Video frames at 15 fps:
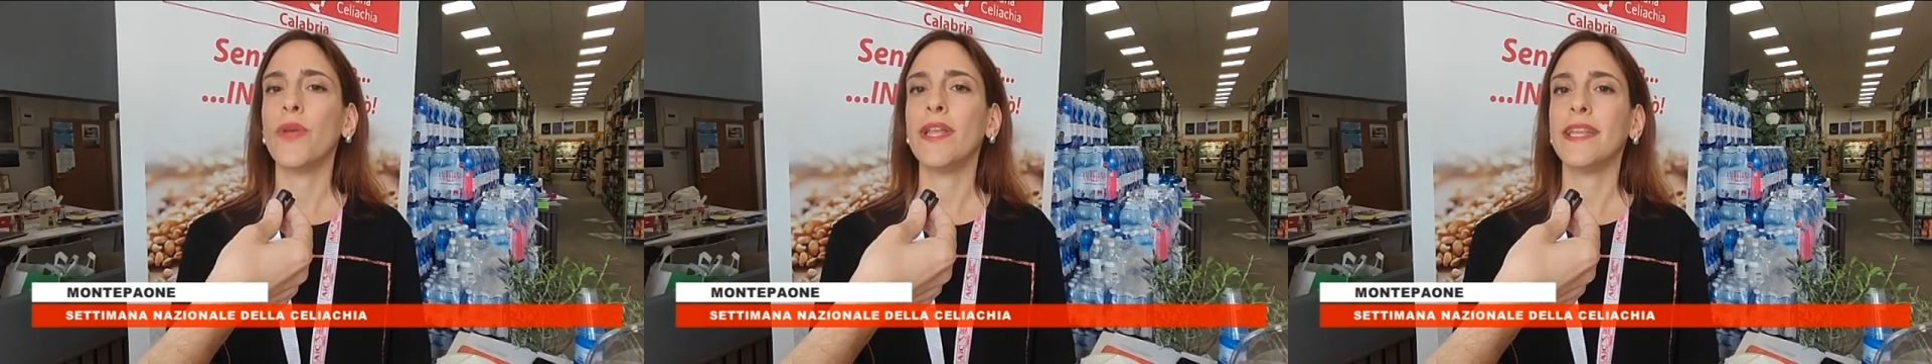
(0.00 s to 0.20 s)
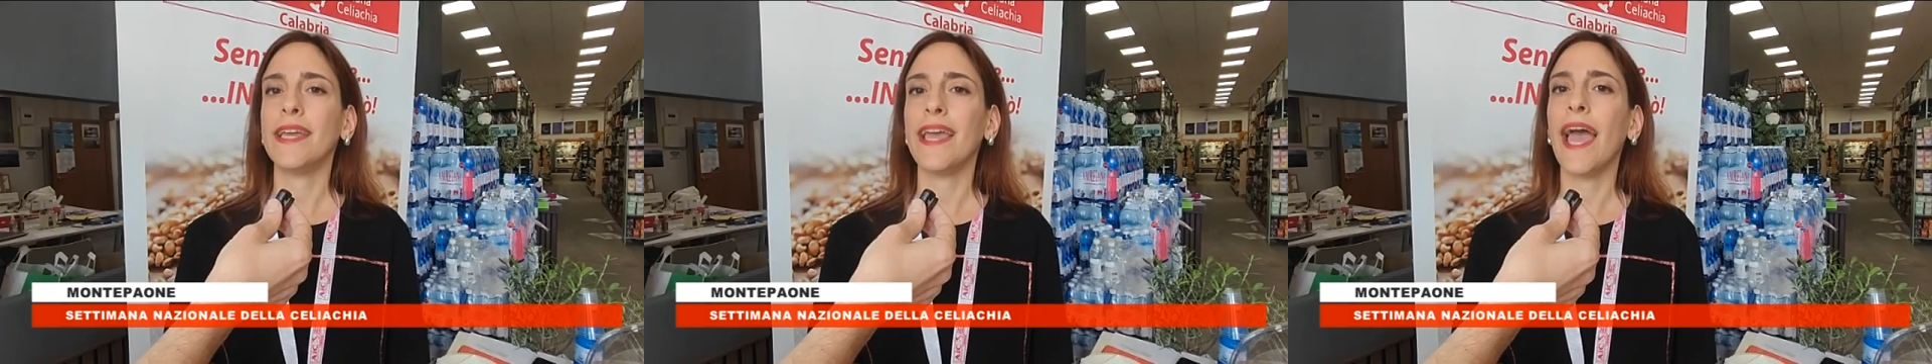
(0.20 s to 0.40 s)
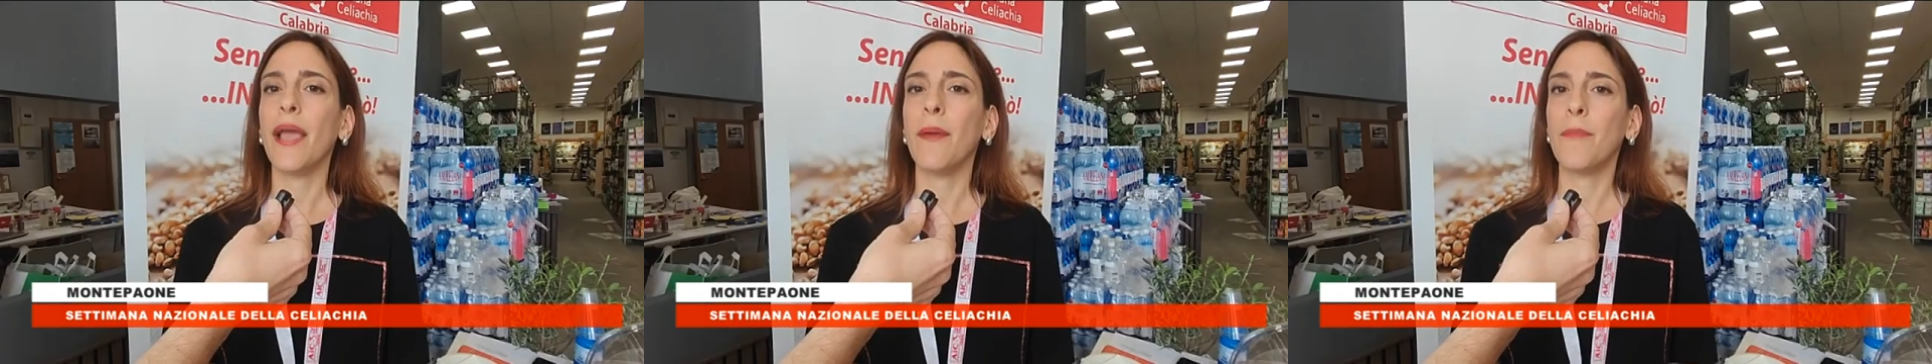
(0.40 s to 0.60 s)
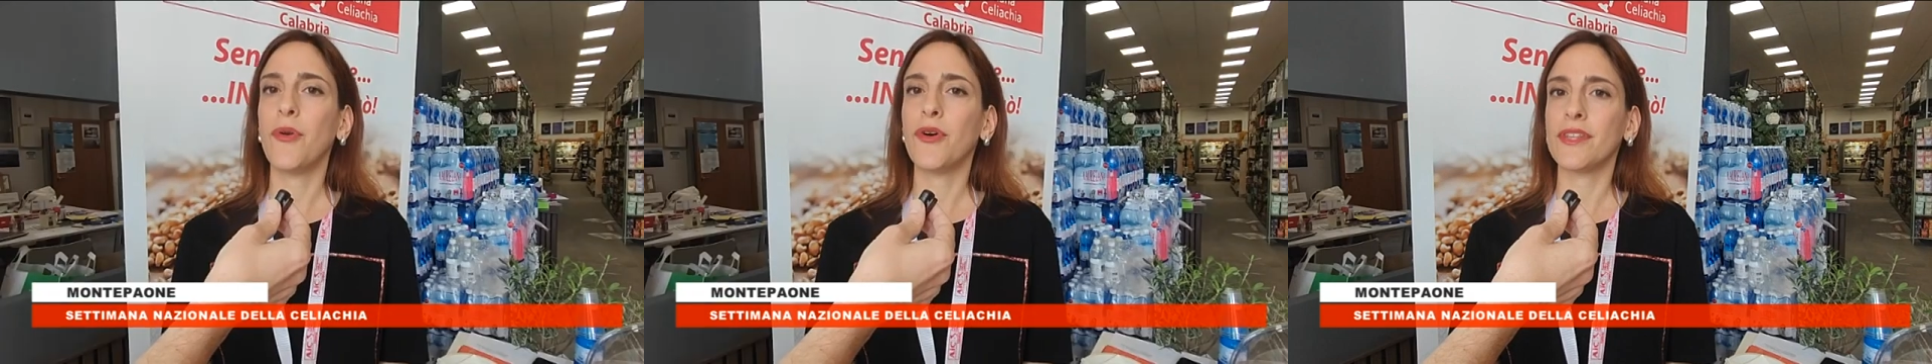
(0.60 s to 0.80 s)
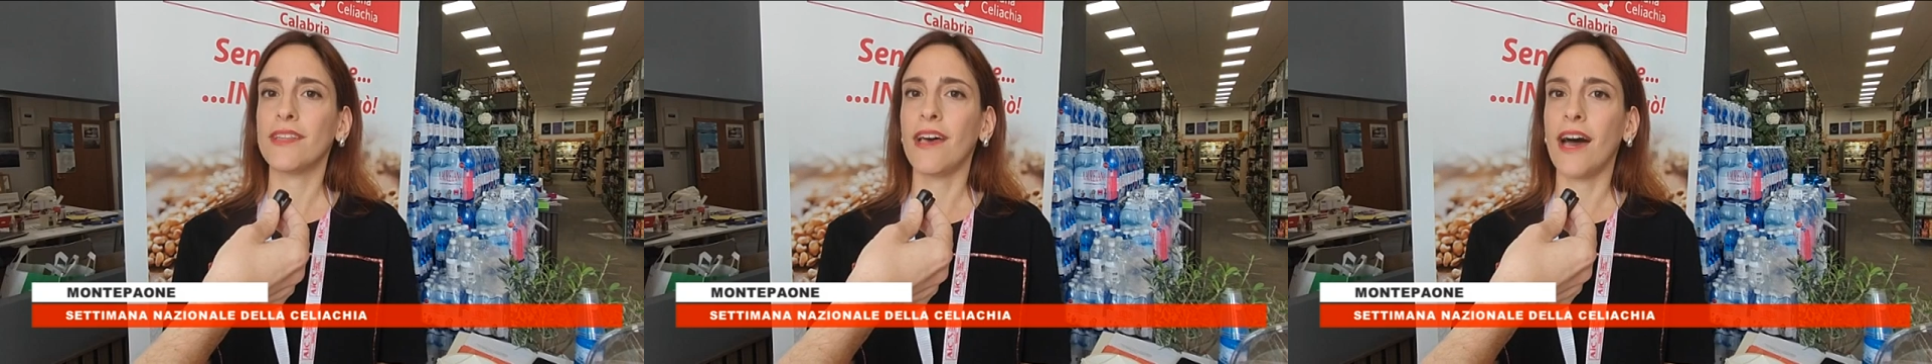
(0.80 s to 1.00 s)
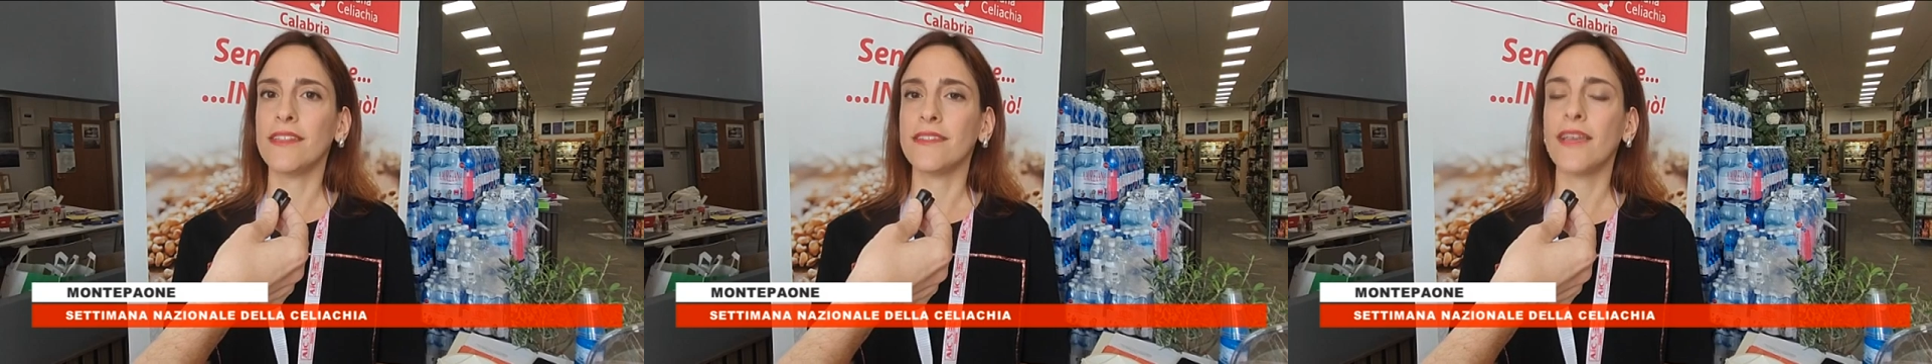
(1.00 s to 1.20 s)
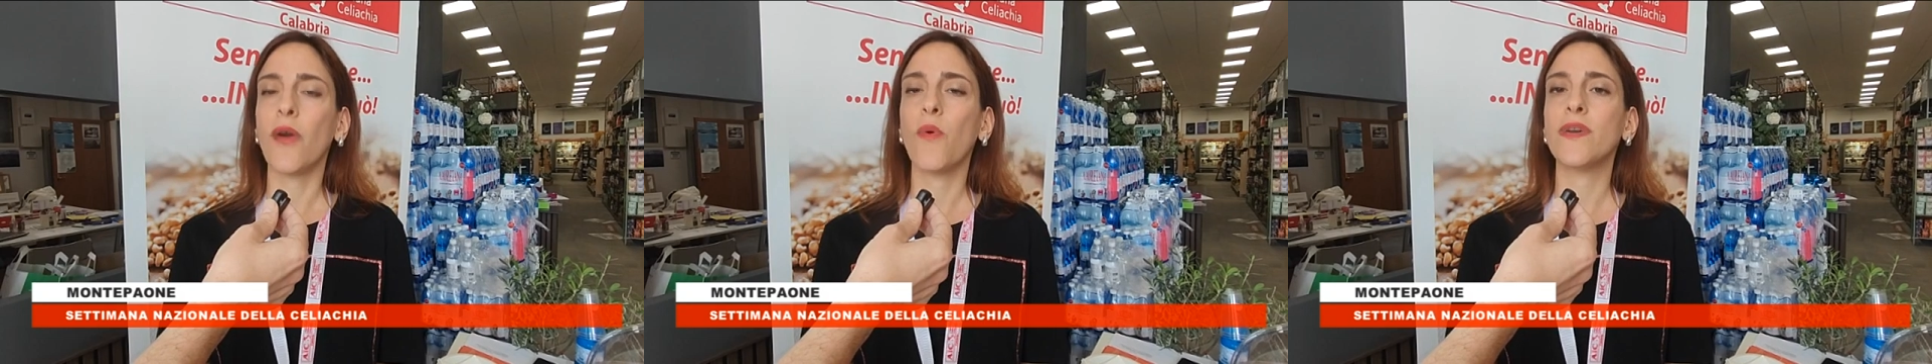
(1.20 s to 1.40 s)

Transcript: quindi è importante,